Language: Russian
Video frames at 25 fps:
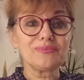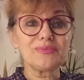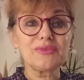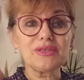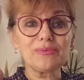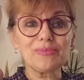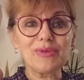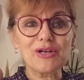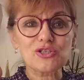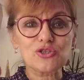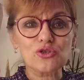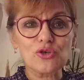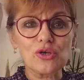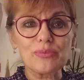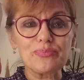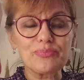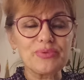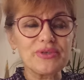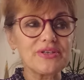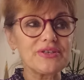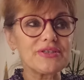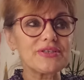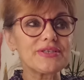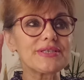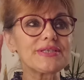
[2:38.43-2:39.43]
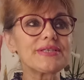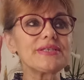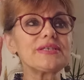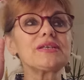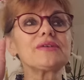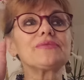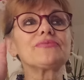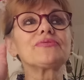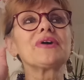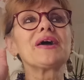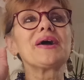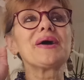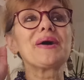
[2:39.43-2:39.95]
Небольшой
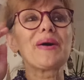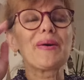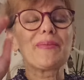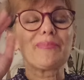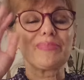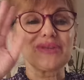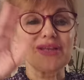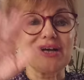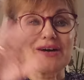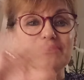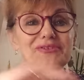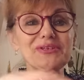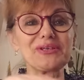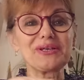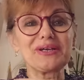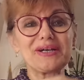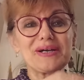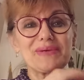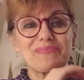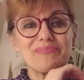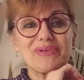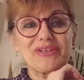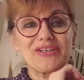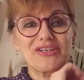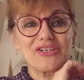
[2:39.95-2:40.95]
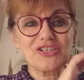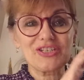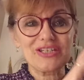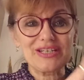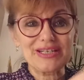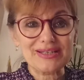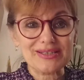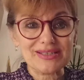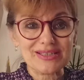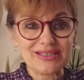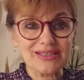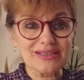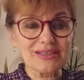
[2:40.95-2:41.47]
аперитив, плавненько
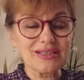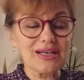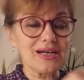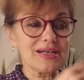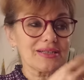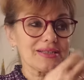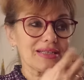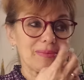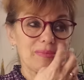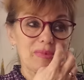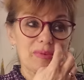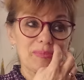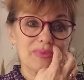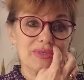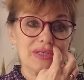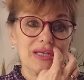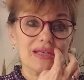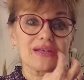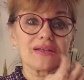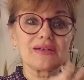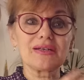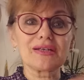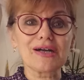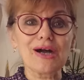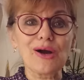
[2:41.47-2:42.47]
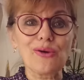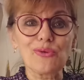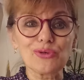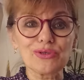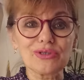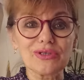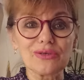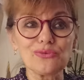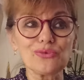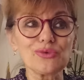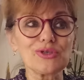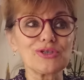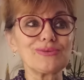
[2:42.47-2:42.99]
перешли к салатам обязательно
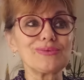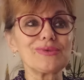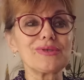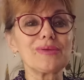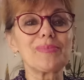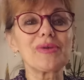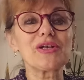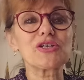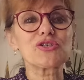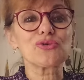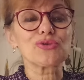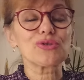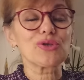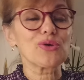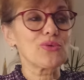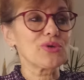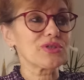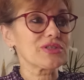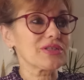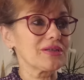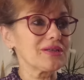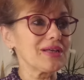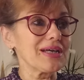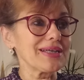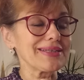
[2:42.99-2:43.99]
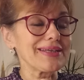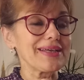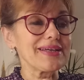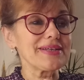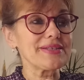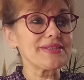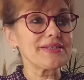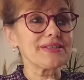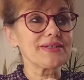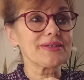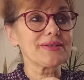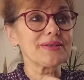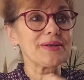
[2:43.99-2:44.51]
какой-то, ну, небольшой такой салат я
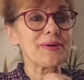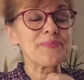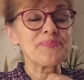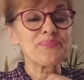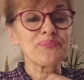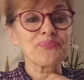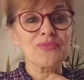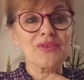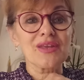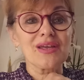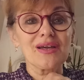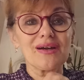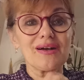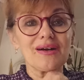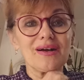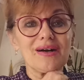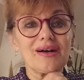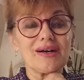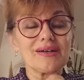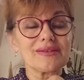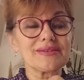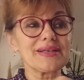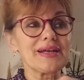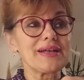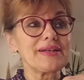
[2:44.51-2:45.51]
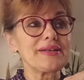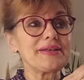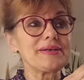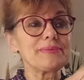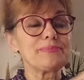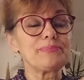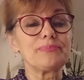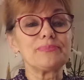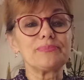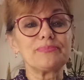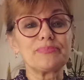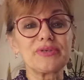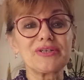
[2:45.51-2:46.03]
делала. А далее
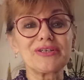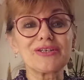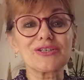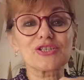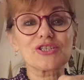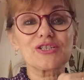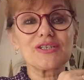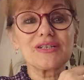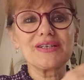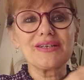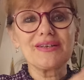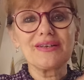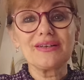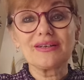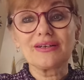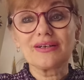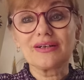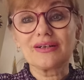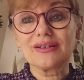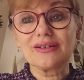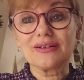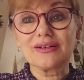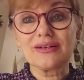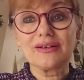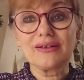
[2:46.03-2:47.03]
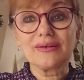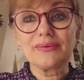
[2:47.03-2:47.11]
перешли к